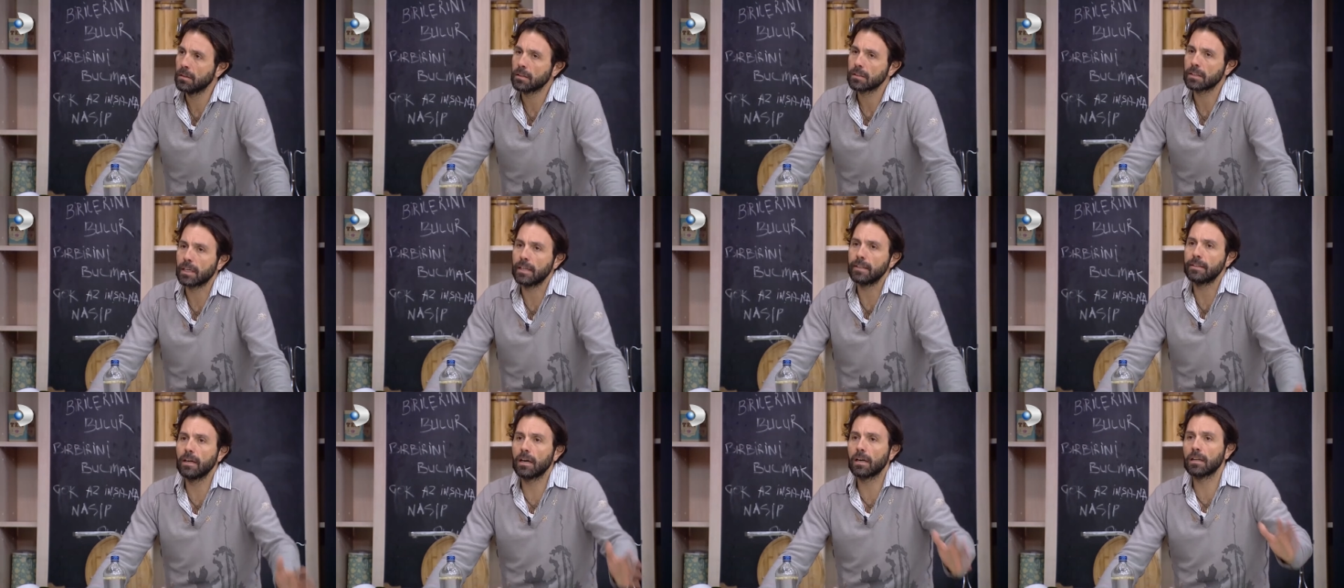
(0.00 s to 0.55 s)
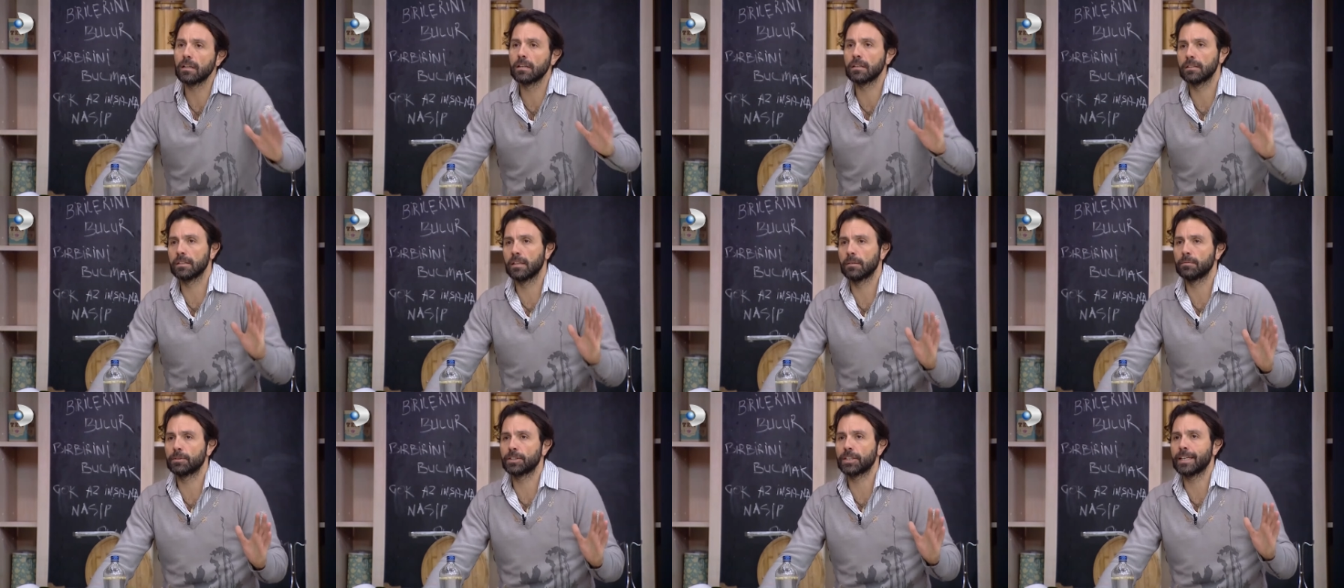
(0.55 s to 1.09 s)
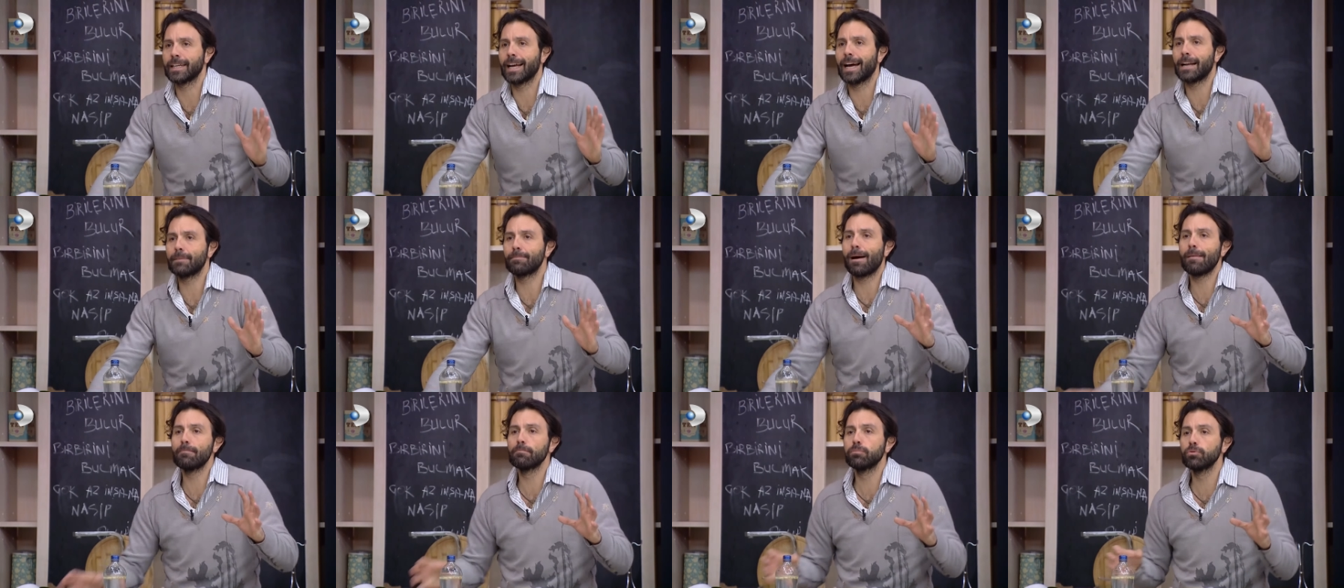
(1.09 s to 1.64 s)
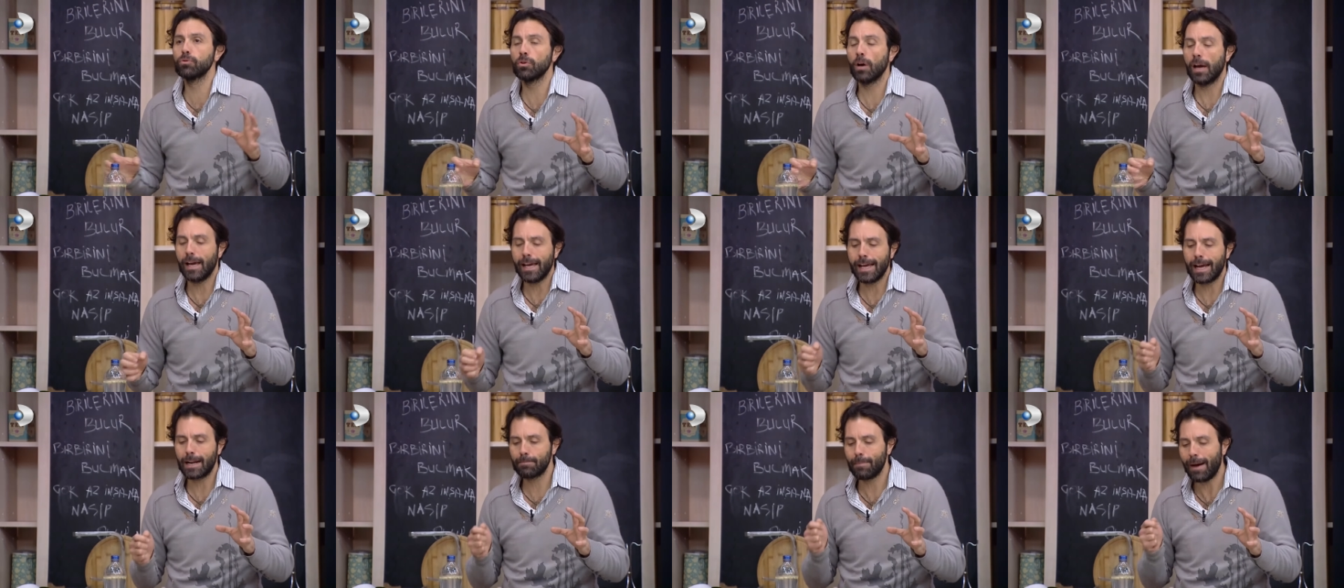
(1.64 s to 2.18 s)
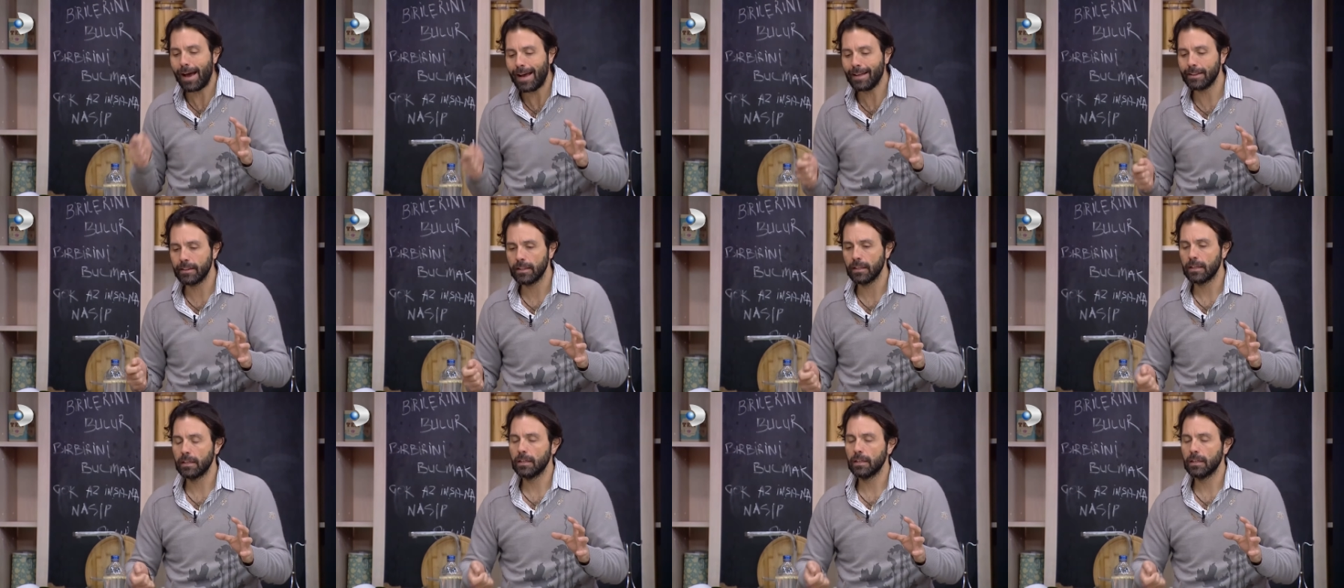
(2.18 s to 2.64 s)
Kendi ya, aralarında bir şey. Yani ben bunu eğer ben